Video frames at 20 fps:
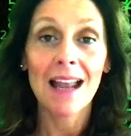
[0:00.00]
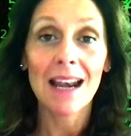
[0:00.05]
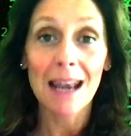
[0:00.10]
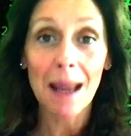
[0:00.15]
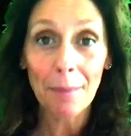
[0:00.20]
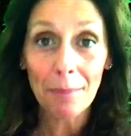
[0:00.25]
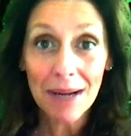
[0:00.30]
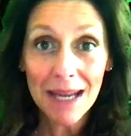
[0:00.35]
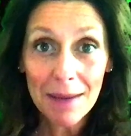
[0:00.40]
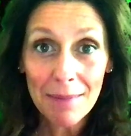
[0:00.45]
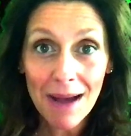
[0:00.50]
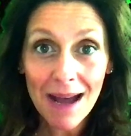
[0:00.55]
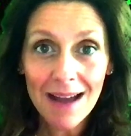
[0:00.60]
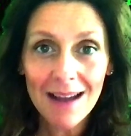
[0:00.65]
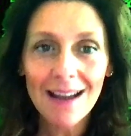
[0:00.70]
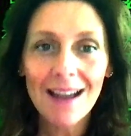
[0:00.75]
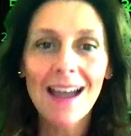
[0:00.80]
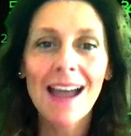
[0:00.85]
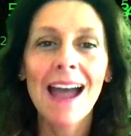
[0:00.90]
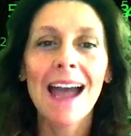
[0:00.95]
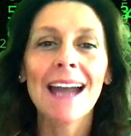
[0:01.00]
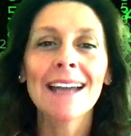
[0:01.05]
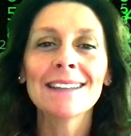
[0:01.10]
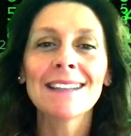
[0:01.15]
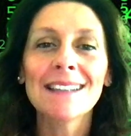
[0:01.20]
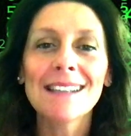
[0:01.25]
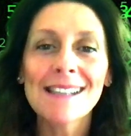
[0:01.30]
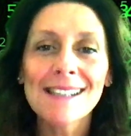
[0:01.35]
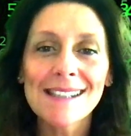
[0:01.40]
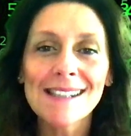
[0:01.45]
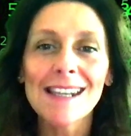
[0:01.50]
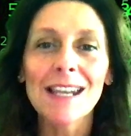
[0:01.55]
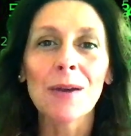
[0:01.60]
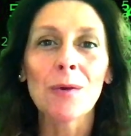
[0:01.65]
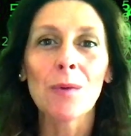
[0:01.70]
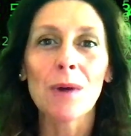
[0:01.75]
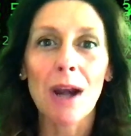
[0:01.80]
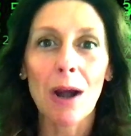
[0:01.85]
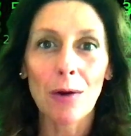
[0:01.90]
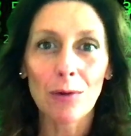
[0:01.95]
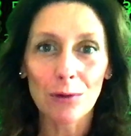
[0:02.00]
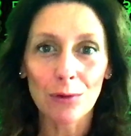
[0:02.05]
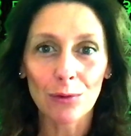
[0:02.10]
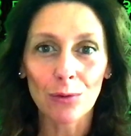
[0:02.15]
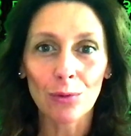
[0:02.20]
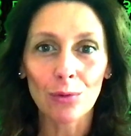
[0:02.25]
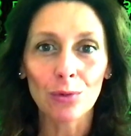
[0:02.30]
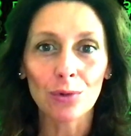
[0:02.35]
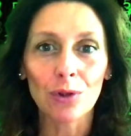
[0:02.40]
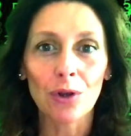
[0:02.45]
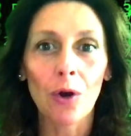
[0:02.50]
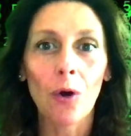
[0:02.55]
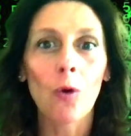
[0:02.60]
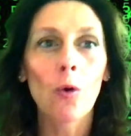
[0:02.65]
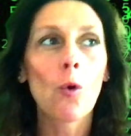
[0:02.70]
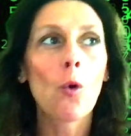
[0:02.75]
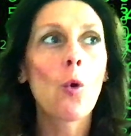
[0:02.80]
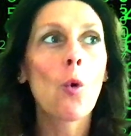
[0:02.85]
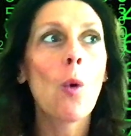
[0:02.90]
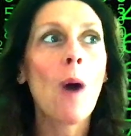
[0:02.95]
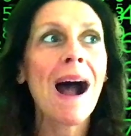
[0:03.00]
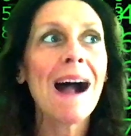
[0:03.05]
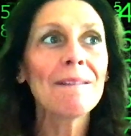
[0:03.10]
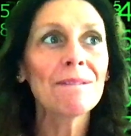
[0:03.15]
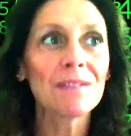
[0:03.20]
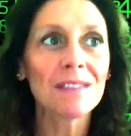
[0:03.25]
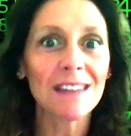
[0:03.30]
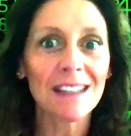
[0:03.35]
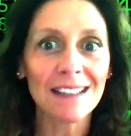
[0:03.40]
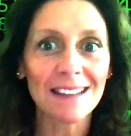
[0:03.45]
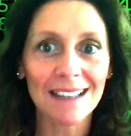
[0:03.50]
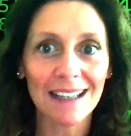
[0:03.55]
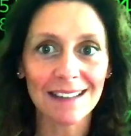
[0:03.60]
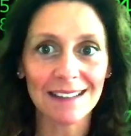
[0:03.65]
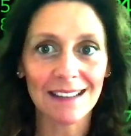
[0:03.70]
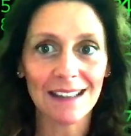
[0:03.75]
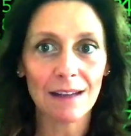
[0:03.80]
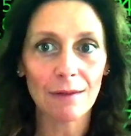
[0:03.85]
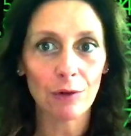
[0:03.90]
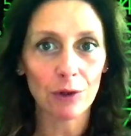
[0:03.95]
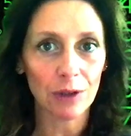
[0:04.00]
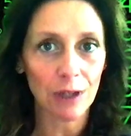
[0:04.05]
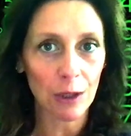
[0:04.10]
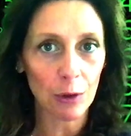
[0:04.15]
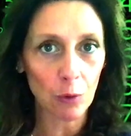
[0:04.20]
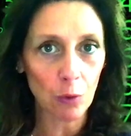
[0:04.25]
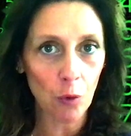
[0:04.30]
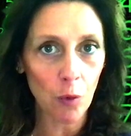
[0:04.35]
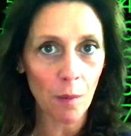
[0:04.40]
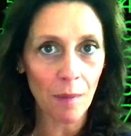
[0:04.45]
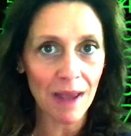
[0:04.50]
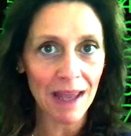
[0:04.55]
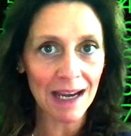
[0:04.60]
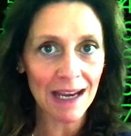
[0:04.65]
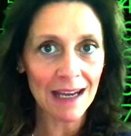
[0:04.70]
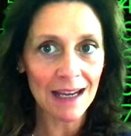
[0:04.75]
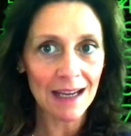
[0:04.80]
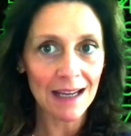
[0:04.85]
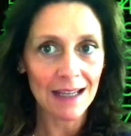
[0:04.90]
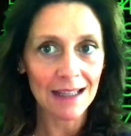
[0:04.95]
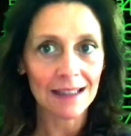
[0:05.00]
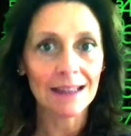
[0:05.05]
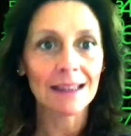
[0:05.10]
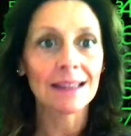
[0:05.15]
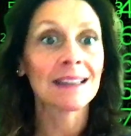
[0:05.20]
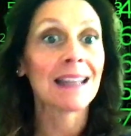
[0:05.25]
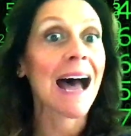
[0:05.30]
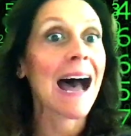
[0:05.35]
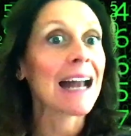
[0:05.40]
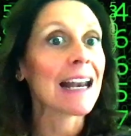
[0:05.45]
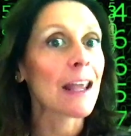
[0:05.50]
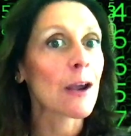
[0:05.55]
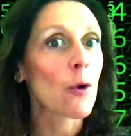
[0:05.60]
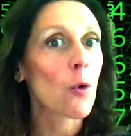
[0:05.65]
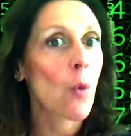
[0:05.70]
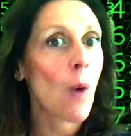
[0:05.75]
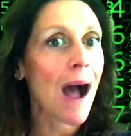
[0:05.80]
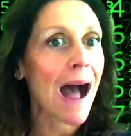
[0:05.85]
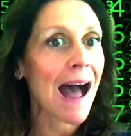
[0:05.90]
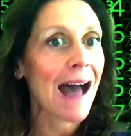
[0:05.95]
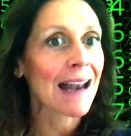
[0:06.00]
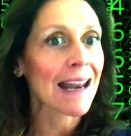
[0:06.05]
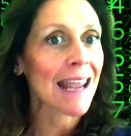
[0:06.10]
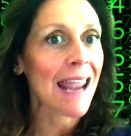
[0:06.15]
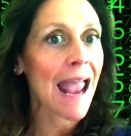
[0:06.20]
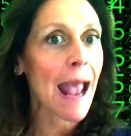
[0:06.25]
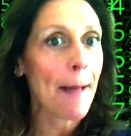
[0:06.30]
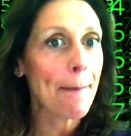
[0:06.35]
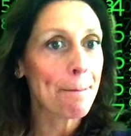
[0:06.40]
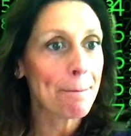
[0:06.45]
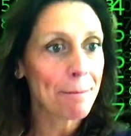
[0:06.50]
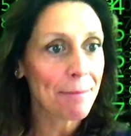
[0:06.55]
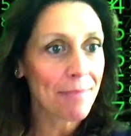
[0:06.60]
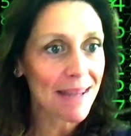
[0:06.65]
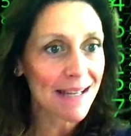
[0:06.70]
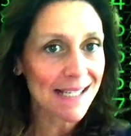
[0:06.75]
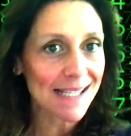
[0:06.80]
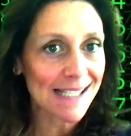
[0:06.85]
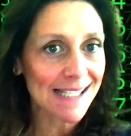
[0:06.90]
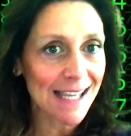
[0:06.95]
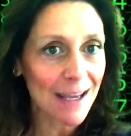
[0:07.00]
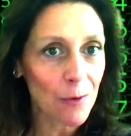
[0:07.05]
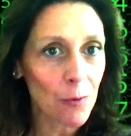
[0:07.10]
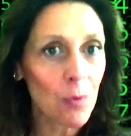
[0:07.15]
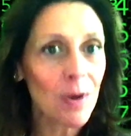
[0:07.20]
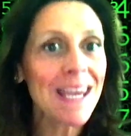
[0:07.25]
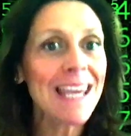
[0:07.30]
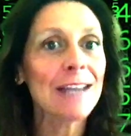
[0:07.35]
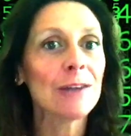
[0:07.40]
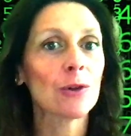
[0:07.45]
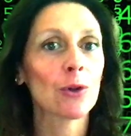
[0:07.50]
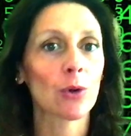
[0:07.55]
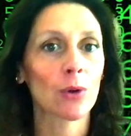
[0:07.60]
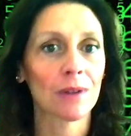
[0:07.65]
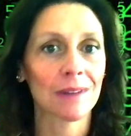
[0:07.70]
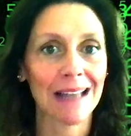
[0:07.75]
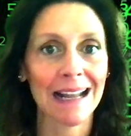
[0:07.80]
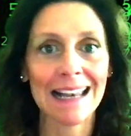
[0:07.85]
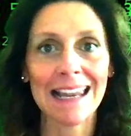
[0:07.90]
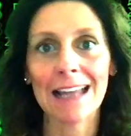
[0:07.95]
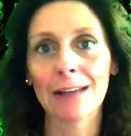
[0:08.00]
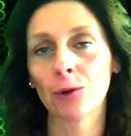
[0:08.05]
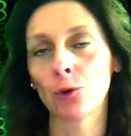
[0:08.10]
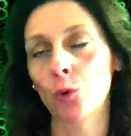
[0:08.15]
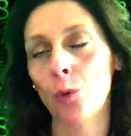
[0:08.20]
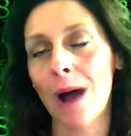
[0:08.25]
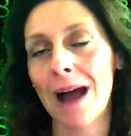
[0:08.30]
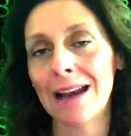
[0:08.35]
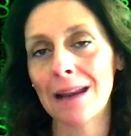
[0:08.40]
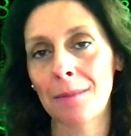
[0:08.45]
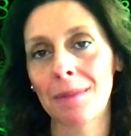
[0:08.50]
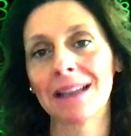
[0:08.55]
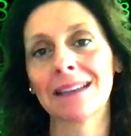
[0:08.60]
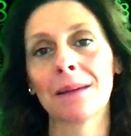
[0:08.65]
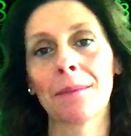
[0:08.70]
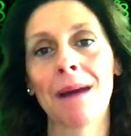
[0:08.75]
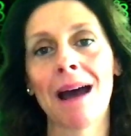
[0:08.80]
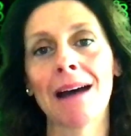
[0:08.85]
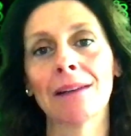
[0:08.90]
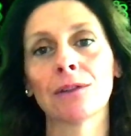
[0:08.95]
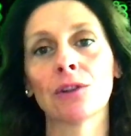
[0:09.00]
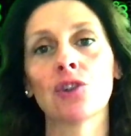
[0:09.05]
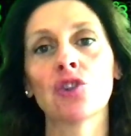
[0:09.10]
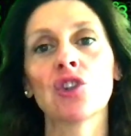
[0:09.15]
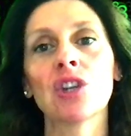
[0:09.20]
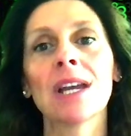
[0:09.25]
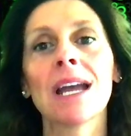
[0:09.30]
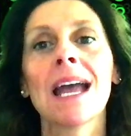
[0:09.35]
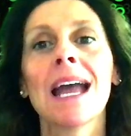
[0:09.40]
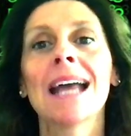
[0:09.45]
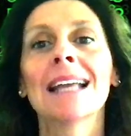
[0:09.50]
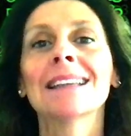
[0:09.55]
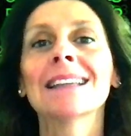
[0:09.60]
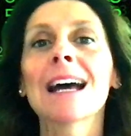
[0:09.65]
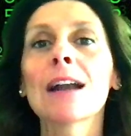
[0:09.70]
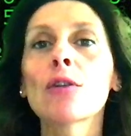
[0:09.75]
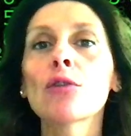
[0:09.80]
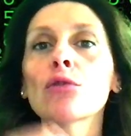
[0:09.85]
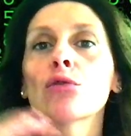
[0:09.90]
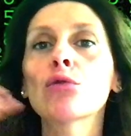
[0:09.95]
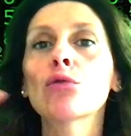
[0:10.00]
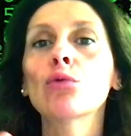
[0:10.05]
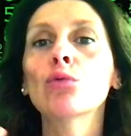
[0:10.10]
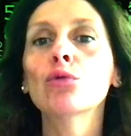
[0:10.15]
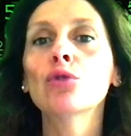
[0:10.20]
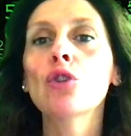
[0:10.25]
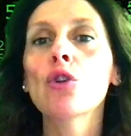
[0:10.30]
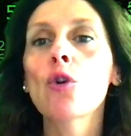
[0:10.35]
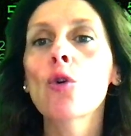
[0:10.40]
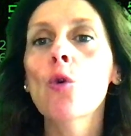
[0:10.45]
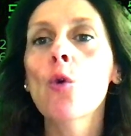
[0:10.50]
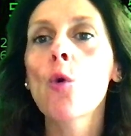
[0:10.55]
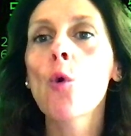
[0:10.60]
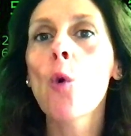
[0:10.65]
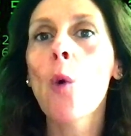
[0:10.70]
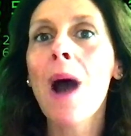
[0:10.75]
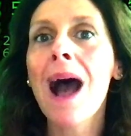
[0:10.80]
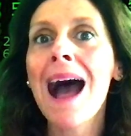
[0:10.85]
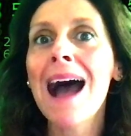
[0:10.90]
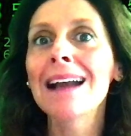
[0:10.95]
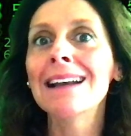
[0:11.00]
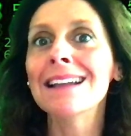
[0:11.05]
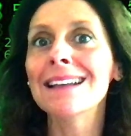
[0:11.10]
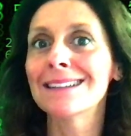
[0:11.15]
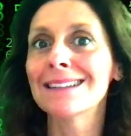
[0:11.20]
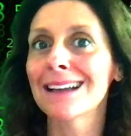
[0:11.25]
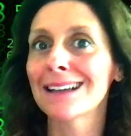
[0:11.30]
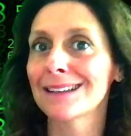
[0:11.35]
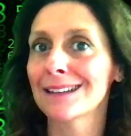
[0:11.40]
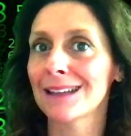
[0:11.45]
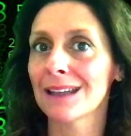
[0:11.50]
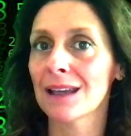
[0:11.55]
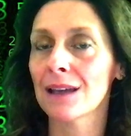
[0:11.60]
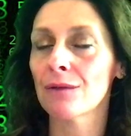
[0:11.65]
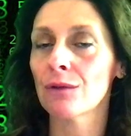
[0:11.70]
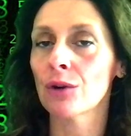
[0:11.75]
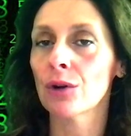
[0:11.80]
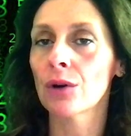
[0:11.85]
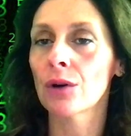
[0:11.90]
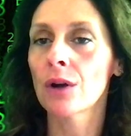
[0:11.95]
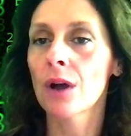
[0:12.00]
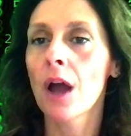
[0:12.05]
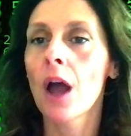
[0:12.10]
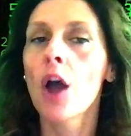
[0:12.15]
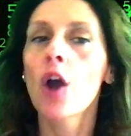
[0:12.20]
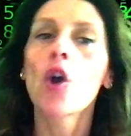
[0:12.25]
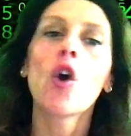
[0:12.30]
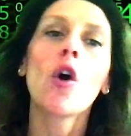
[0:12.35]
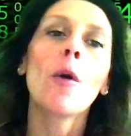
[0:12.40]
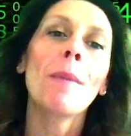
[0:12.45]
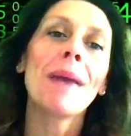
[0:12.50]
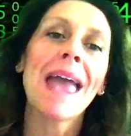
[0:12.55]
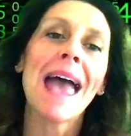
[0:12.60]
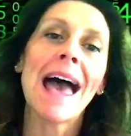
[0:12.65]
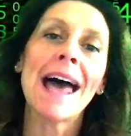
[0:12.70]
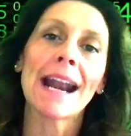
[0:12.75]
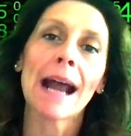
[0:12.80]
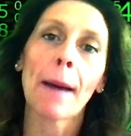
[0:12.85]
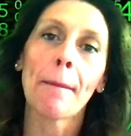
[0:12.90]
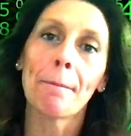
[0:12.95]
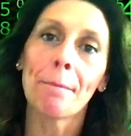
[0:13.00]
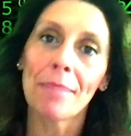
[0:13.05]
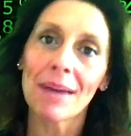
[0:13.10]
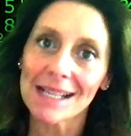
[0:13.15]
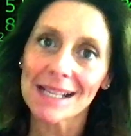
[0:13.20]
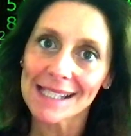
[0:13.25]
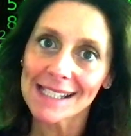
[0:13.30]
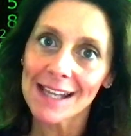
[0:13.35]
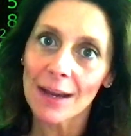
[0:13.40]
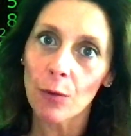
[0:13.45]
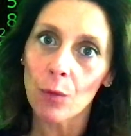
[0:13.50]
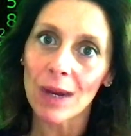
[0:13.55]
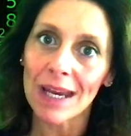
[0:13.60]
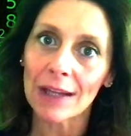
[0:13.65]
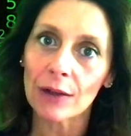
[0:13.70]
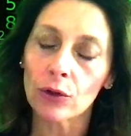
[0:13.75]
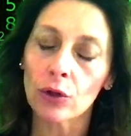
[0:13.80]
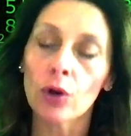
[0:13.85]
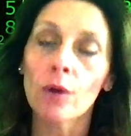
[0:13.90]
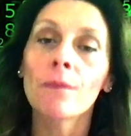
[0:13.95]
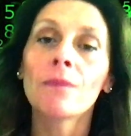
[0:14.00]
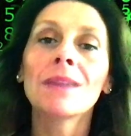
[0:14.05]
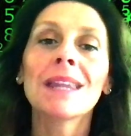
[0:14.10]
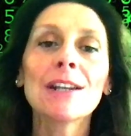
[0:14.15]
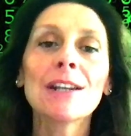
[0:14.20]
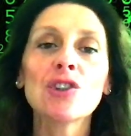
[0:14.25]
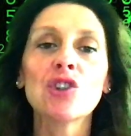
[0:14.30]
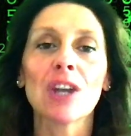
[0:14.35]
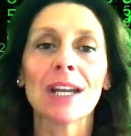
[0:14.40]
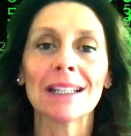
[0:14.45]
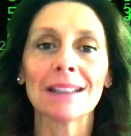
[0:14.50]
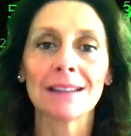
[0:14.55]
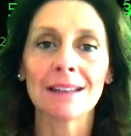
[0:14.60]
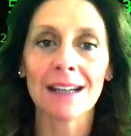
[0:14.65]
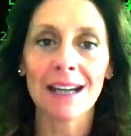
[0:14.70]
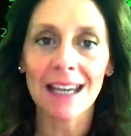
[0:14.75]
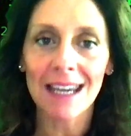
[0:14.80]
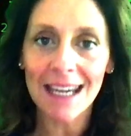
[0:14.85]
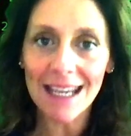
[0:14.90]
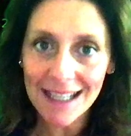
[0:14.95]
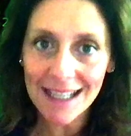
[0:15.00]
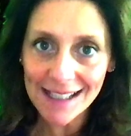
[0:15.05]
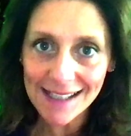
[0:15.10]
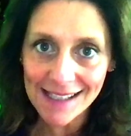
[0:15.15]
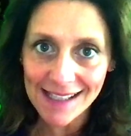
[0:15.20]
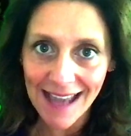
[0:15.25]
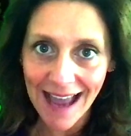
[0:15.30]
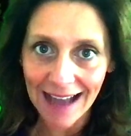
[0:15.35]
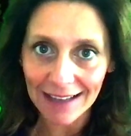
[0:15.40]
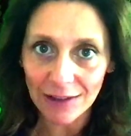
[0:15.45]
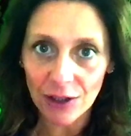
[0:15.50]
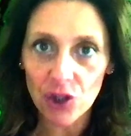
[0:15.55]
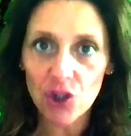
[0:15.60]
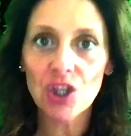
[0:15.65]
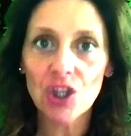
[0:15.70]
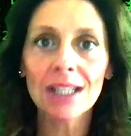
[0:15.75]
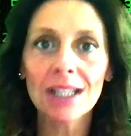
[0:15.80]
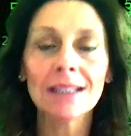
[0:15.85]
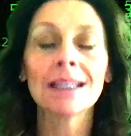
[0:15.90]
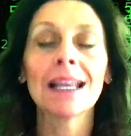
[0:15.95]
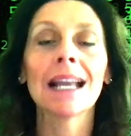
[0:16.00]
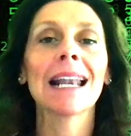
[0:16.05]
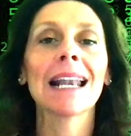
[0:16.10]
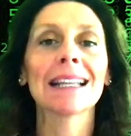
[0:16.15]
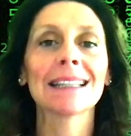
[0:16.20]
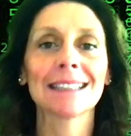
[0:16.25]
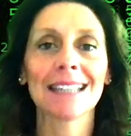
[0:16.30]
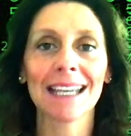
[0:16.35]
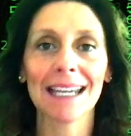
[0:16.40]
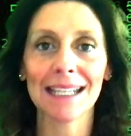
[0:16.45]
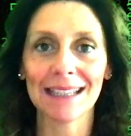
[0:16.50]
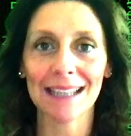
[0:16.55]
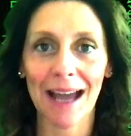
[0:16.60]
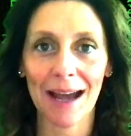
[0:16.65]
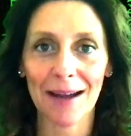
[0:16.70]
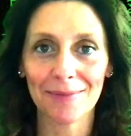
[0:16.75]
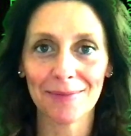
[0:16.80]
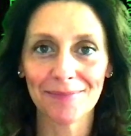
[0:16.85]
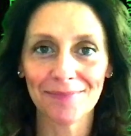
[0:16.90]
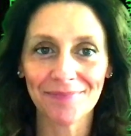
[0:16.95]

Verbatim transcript: La prima è di distinguere lo studio quantitativo dei numeri tale quale è perseguito dagli attuali matematici, dallo studio qualitativo, come era perseguito nei centri iniziatici dell'antichità.